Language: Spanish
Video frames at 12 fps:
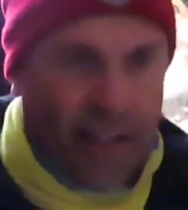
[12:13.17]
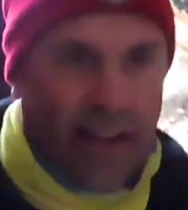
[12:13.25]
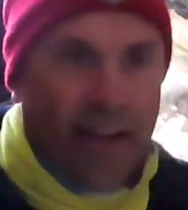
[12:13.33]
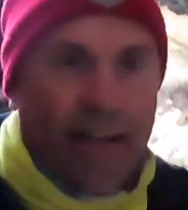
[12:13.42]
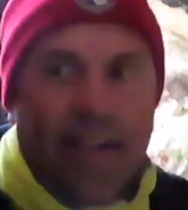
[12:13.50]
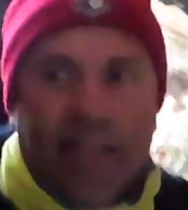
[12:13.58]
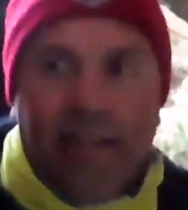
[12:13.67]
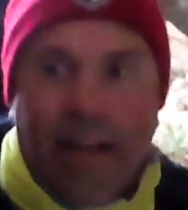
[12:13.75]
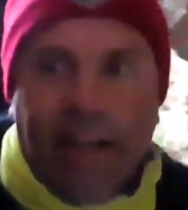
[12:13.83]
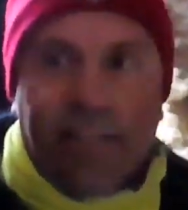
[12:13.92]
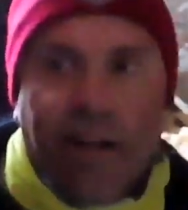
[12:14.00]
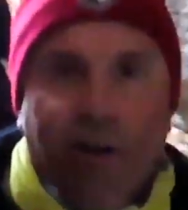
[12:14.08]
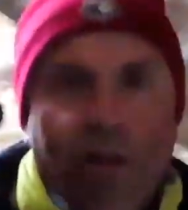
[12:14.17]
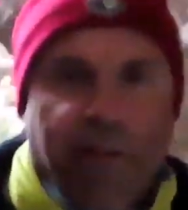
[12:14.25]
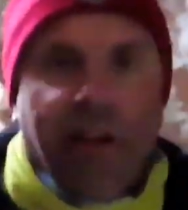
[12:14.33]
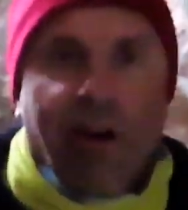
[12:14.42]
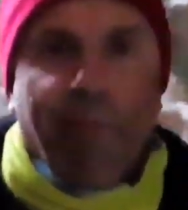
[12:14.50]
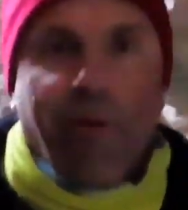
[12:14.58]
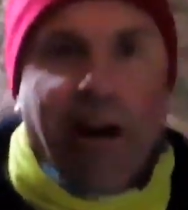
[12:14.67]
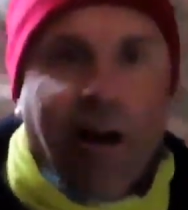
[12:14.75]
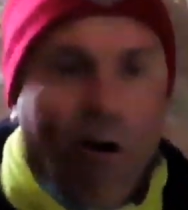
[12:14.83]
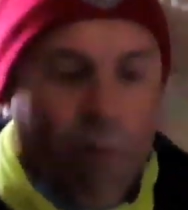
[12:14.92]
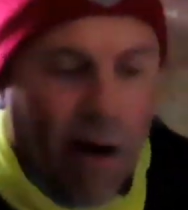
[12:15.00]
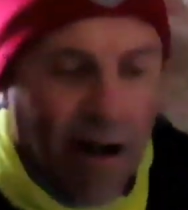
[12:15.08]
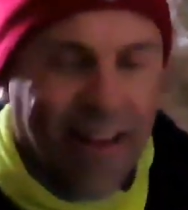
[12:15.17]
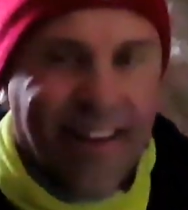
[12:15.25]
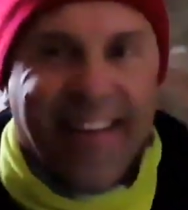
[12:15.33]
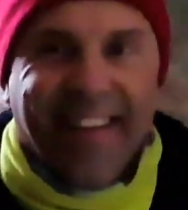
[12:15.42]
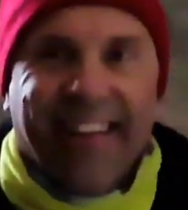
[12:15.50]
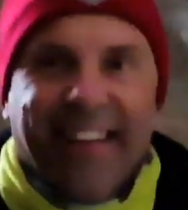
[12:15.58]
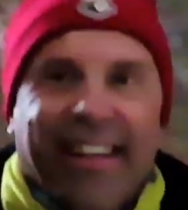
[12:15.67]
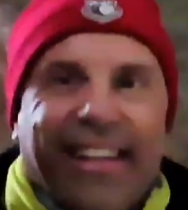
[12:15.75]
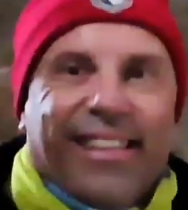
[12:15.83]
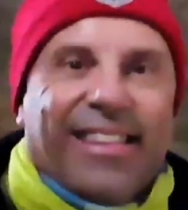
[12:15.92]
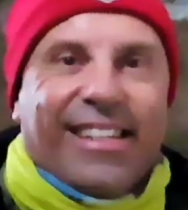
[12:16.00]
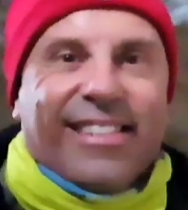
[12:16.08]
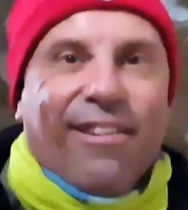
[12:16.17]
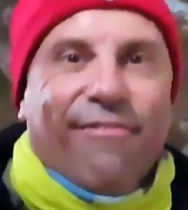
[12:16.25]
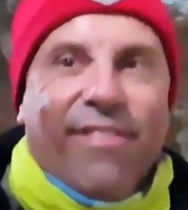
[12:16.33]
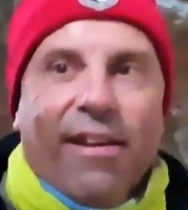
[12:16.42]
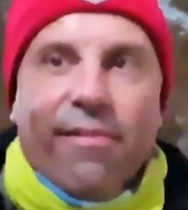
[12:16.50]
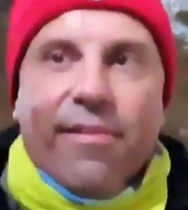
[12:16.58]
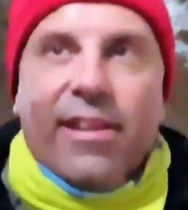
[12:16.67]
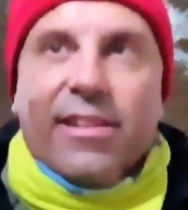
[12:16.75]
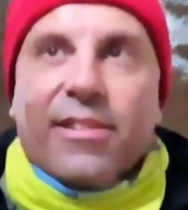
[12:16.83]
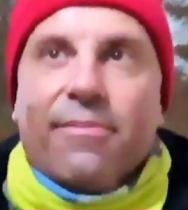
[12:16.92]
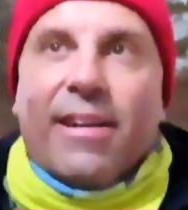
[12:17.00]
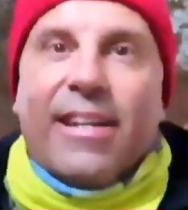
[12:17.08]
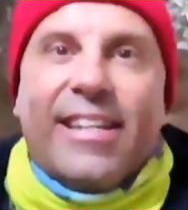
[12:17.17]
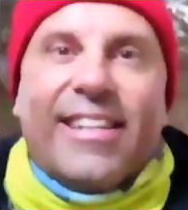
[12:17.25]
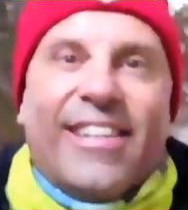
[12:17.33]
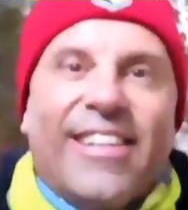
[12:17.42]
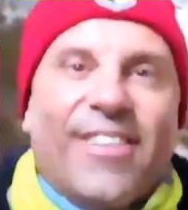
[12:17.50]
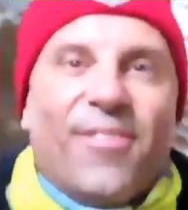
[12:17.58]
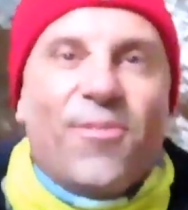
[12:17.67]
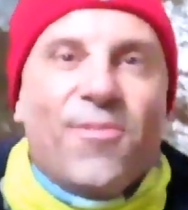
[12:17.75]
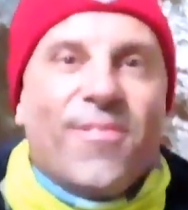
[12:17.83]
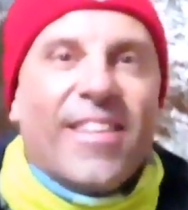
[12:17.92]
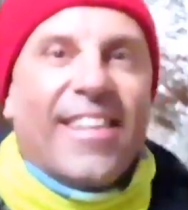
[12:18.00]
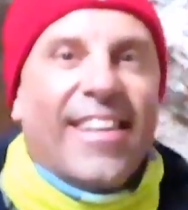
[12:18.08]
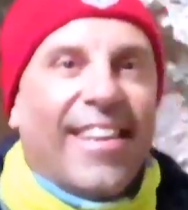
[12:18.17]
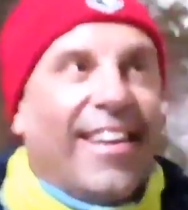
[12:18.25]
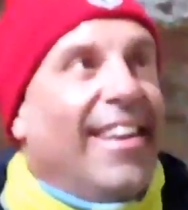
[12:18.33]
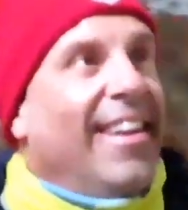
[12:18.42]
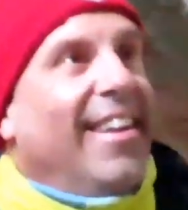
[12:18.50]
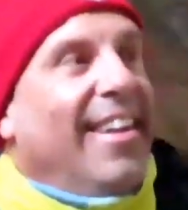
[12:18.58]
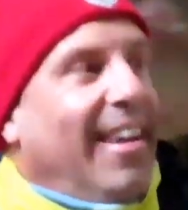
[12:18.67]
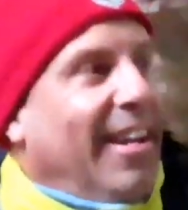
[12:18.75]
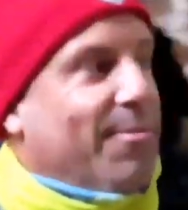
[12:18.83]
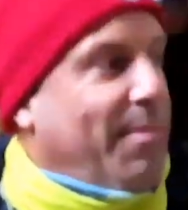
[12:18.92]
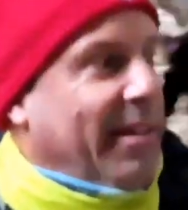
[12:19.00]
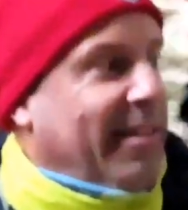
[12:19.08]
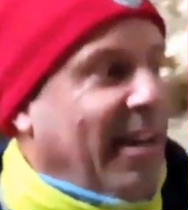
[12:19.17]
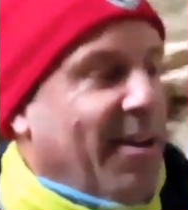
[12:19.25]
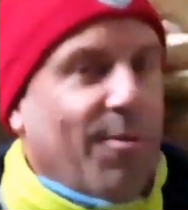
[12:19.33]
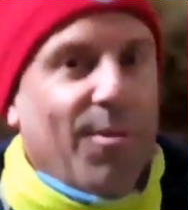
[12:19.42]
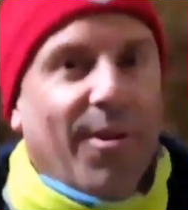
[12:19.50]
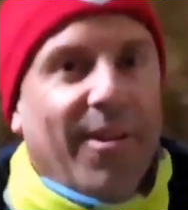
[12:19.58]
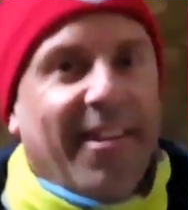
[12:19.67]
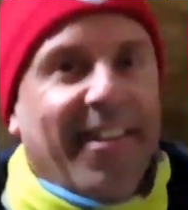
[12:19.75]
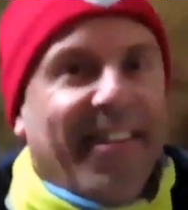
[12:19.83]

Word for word: esta es la que se conoce como la cova de San Francés, ¿vale? Un espectáculo.